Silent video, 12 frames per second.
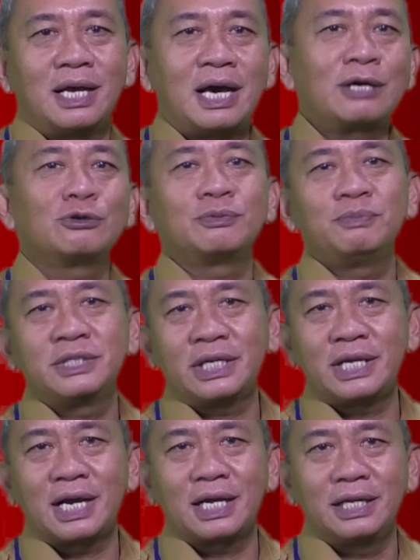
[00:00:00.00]
harus
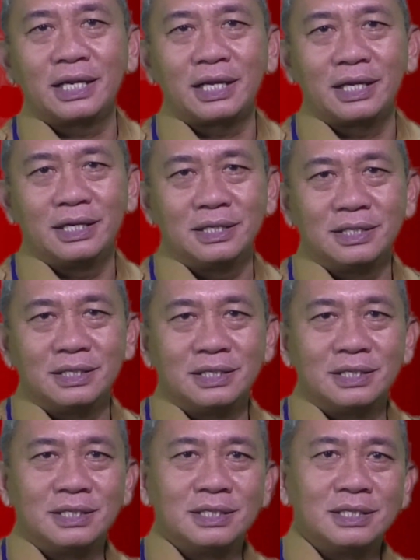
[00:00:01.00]
bisa jaga diri.
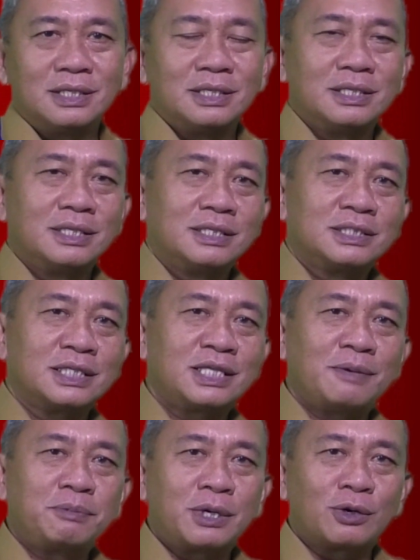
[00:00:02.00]

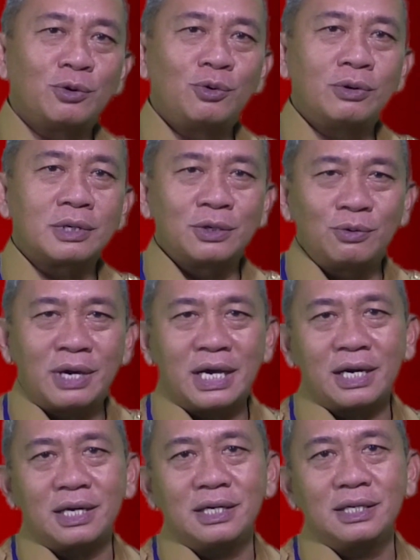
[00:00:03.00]
Setiap
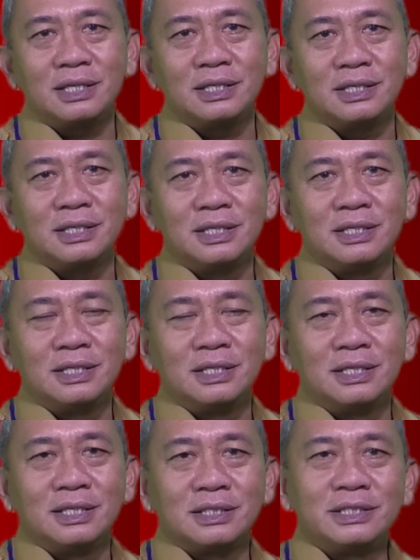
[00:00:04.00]
keluar
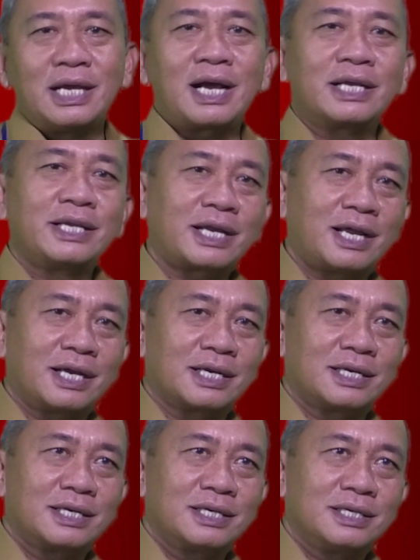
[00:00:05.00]
jaga jarak.
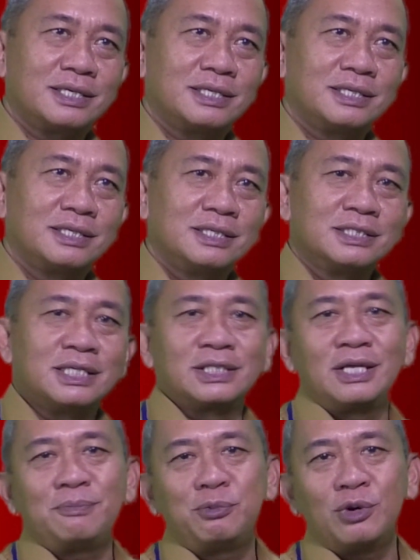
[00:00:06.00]

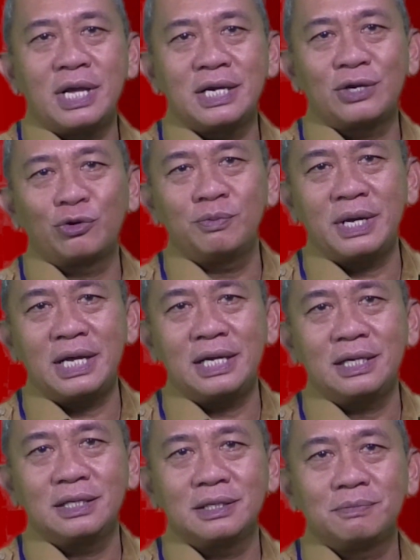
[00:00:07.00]
Setiap pulang ke
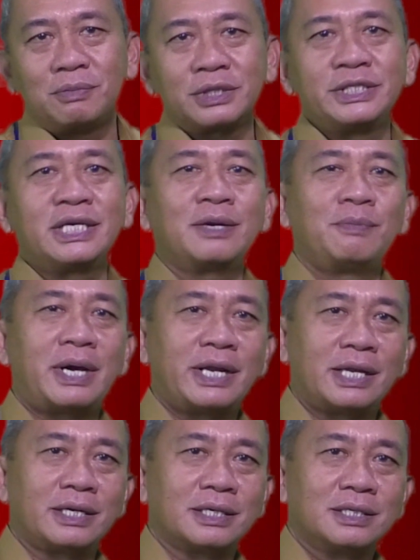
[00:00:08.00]
rumah, bersihkan
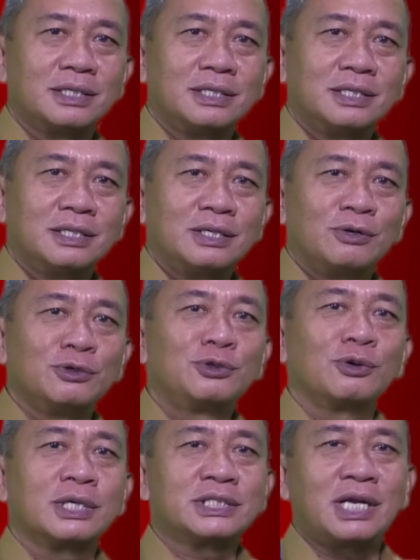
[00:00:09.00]
badan
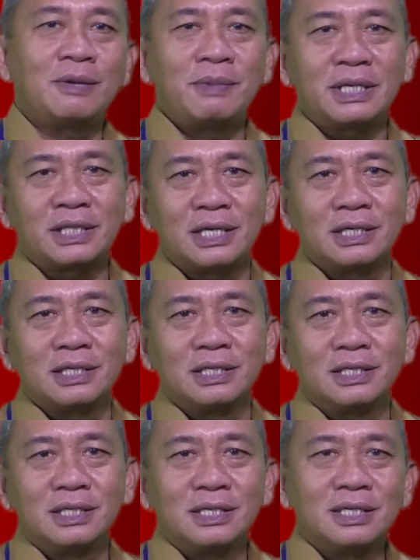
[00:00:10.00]
untuk keselamatan
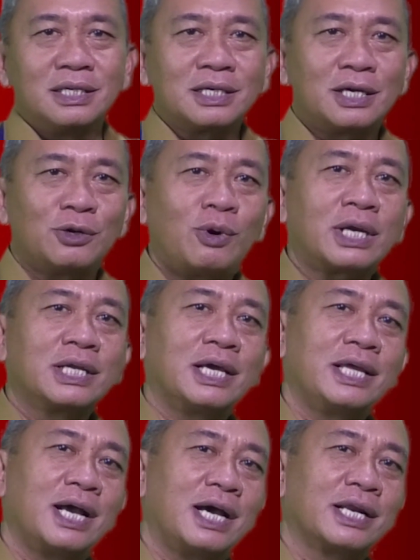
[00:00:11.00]

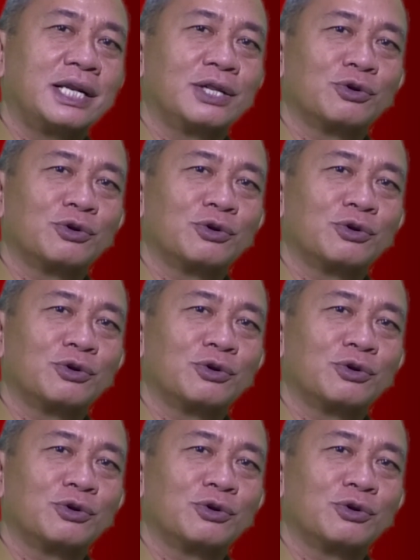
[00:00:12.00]
keluarga yang ada di